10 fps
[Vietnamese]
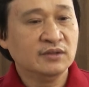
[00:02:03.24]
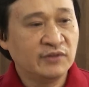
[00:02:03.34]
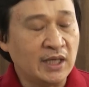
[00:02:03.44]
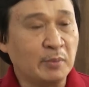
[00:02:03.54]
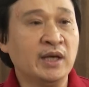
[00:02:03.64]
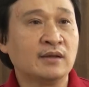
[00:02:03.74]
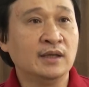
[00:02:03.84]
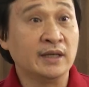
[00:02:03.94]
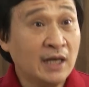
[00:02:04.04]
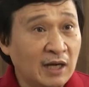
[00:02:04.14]
và đặc biệt
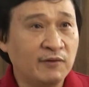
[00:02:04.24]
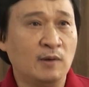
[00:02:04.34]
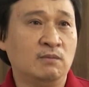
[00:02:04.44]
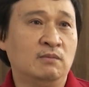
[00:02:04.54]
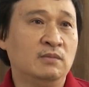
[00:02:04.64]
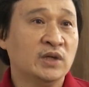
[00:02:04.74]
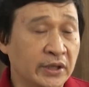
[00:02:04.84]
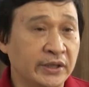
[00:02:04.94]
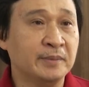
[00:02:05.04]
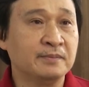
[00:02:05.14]
là cái khát vọng
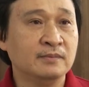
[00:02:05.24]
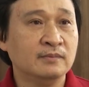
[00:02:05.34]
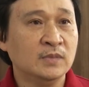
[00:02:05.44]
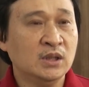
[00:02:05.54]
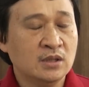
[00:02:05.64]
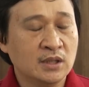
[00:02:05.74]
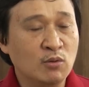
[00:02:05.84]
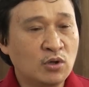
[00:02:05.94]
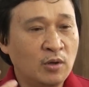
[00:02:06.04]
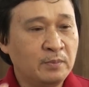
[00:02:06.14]
khởi nghiệp
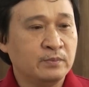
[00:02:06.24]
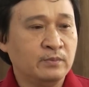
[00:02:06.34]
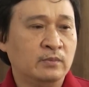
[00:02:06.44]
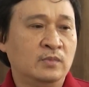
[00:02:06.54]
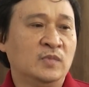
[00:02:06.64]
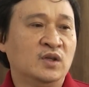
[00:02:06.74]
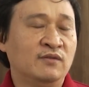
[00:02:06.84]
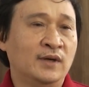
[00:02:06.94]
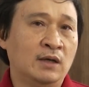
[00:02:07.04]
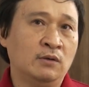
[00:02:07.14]
đóng góp
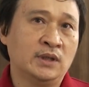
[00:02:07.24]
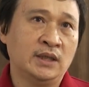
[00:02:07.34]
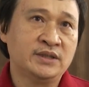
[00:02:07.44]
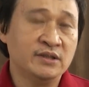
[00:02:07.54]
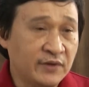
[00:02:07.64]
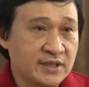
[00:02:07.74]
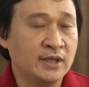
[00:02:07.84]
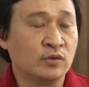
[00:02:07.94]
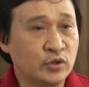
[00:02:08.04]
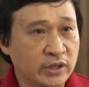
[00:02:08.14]
vào cái sự phát
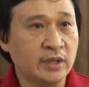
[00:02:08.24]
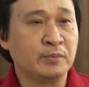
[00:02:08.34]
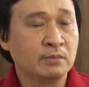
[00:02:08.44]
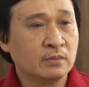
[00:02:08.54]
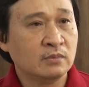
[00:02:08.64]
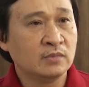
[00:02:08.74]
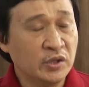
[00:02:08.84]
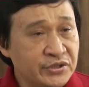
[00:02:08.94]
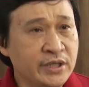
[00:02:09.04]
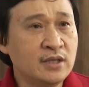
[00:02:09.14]
triển của doanh nghiệp
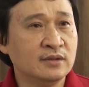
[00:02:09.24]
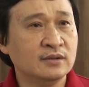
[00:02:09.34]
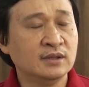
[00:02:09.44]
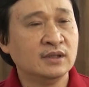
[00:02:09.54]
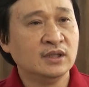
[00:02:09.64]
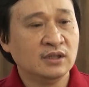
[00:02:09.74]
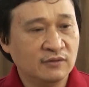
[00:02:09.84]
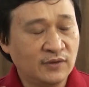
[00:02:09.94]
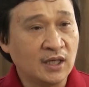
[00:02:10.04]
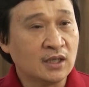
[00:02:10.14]
nói riêng
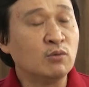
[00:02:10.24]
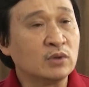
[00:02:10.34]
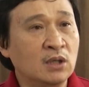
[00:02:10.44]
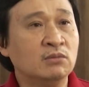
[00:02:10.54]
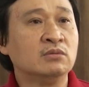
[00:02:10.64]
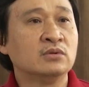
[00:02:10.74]
và cộng đồng